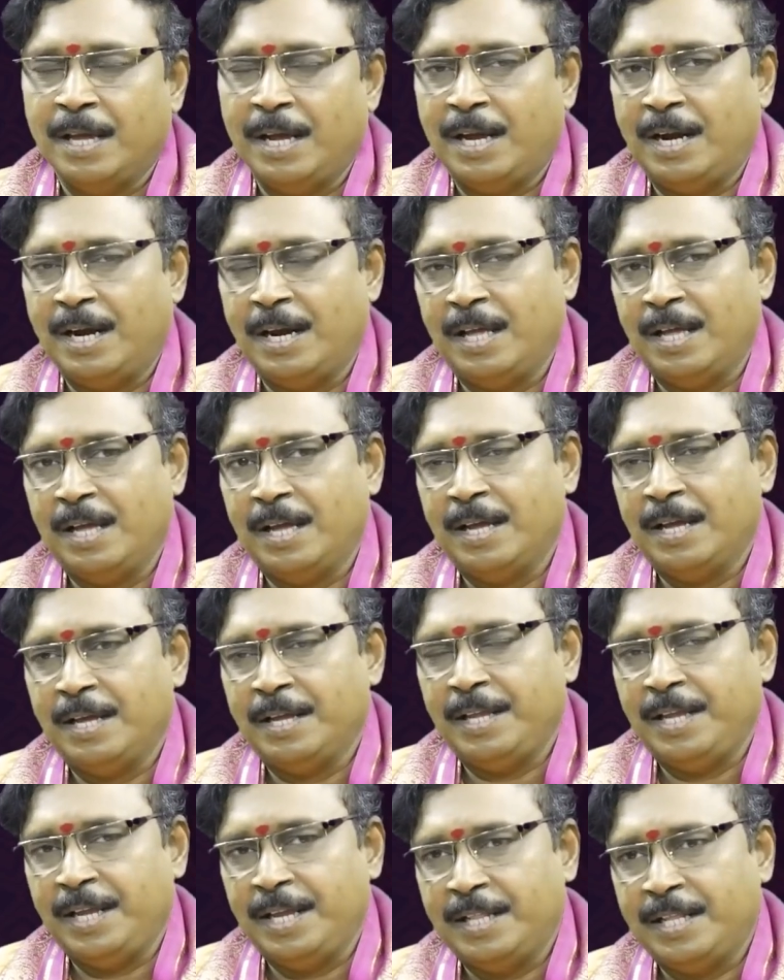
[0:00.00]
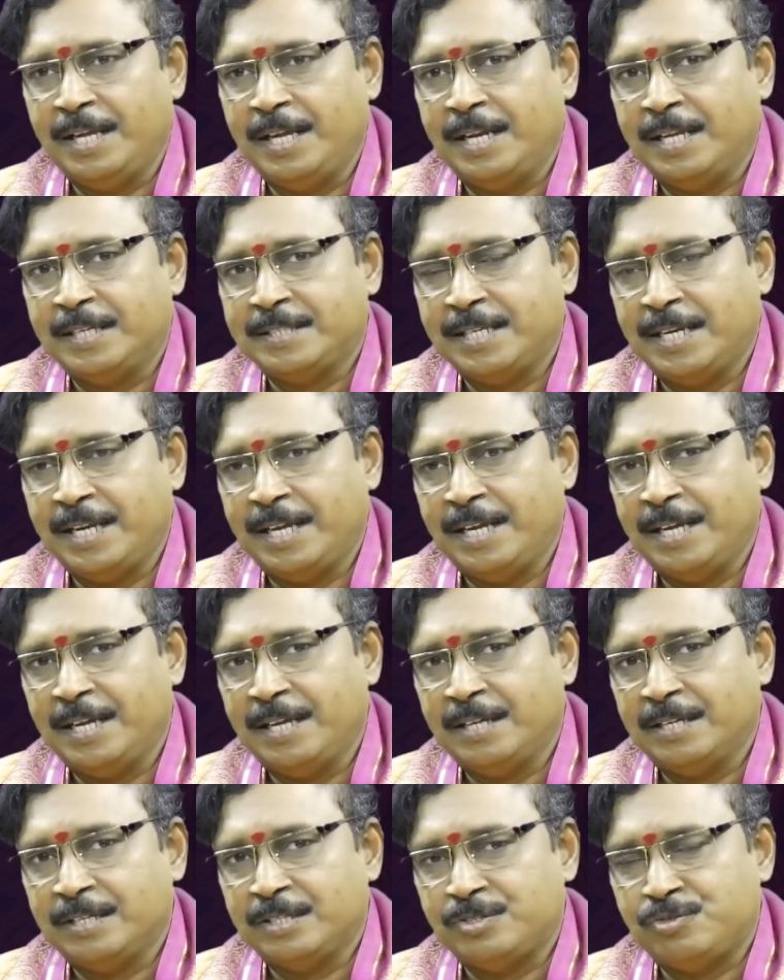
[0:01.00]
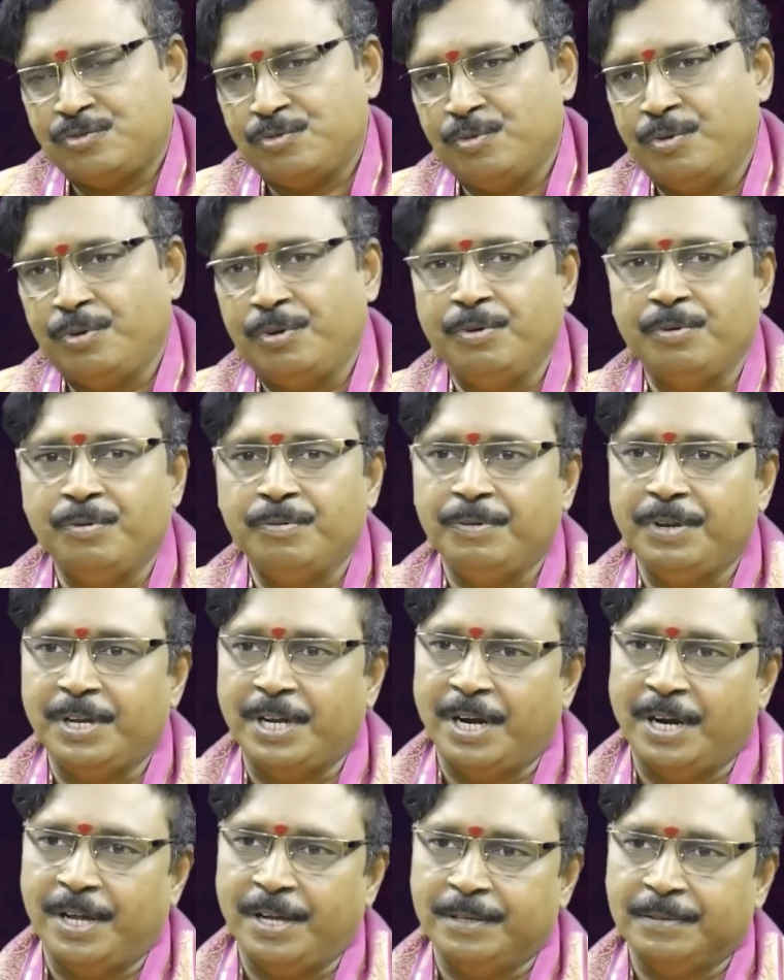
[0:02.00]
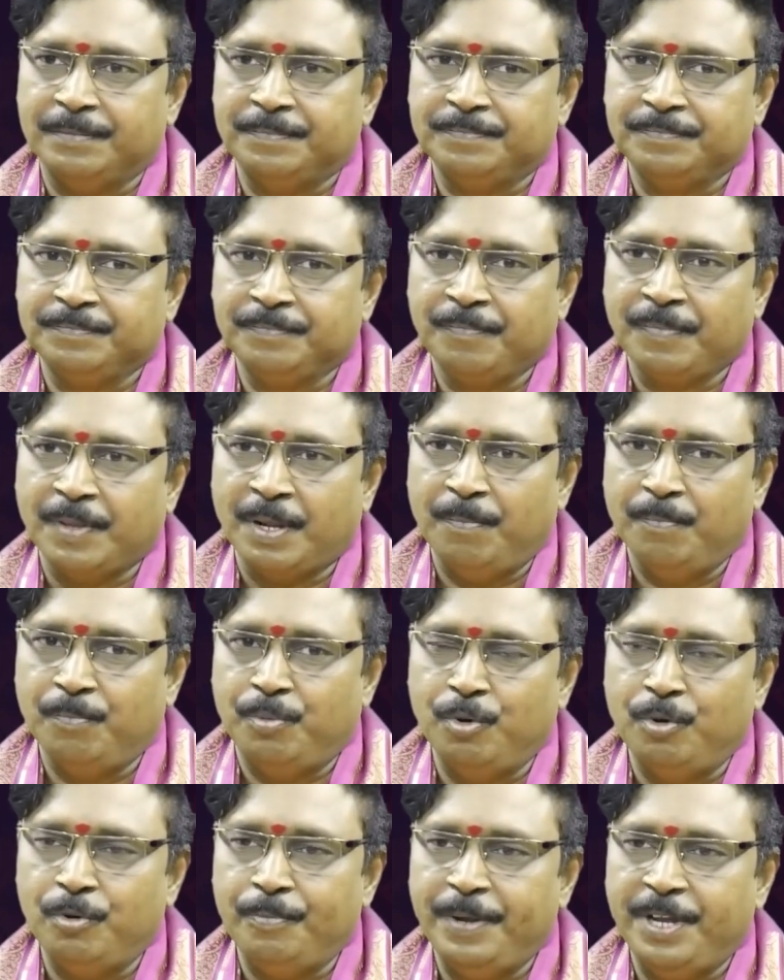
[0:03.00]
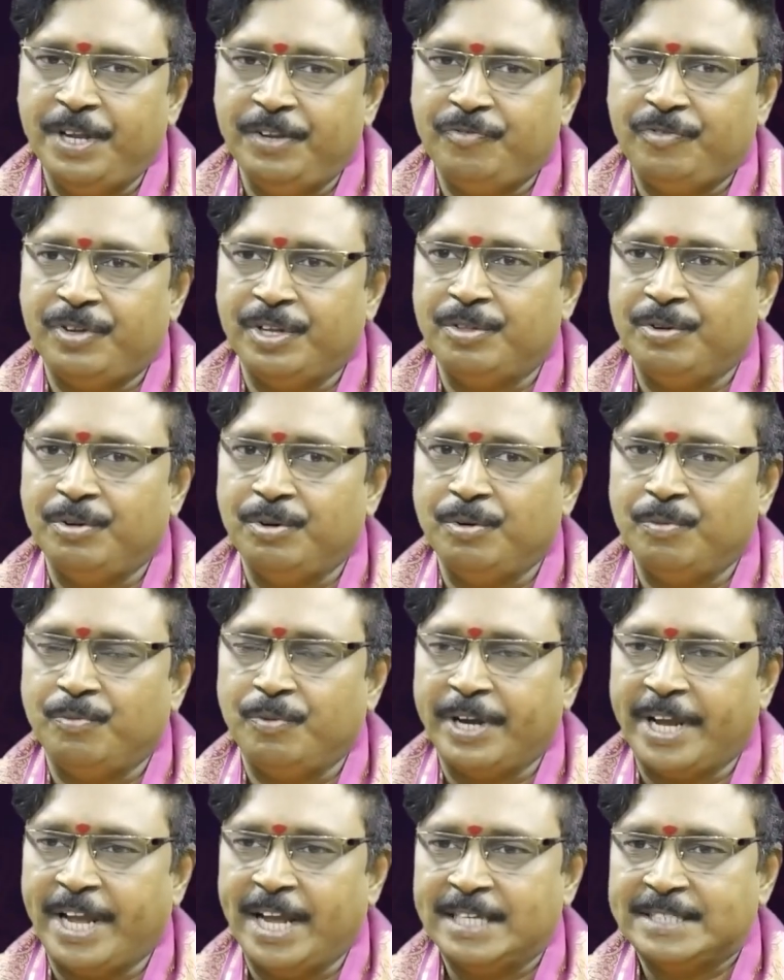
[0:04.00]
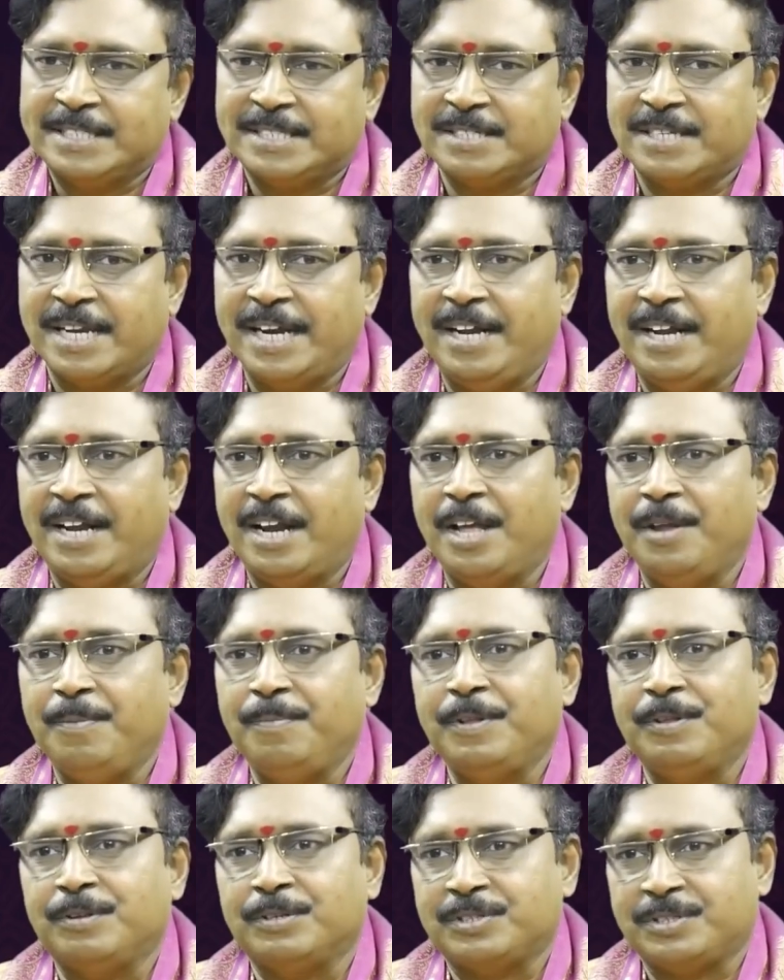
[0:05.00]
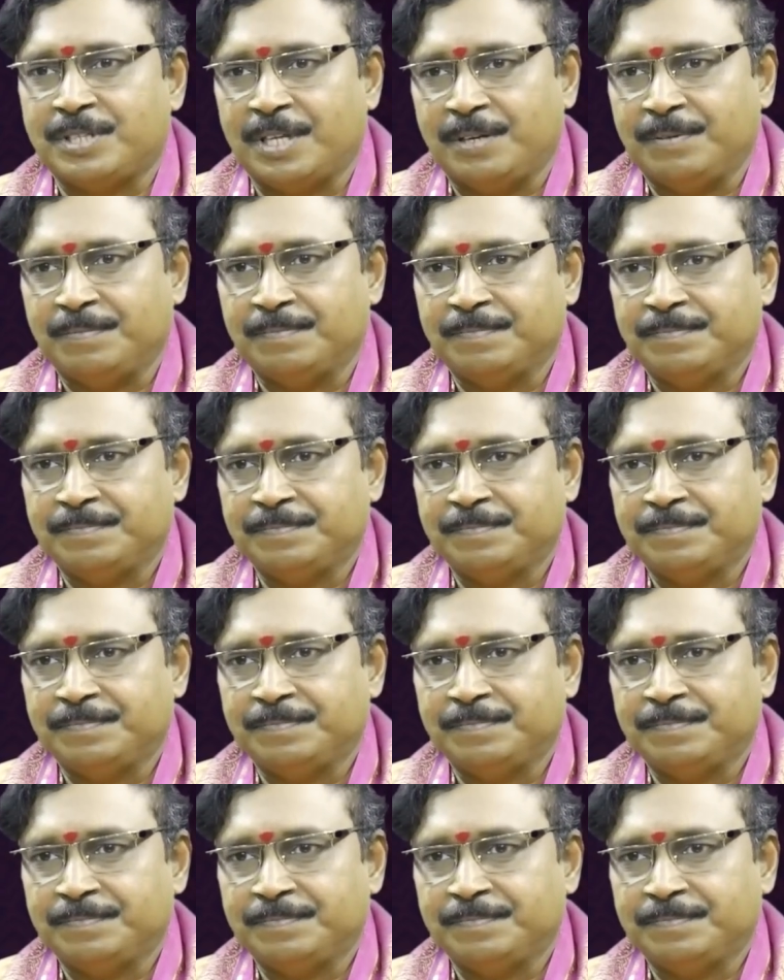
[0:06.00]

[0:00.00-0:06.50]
ఇక్కడ ఏదైనా సరే సూర్యుడు ఇక్కడ భూమి చంద్రుడు ఒకే స్ట్రైట్ లైన్ మీద వస్తారు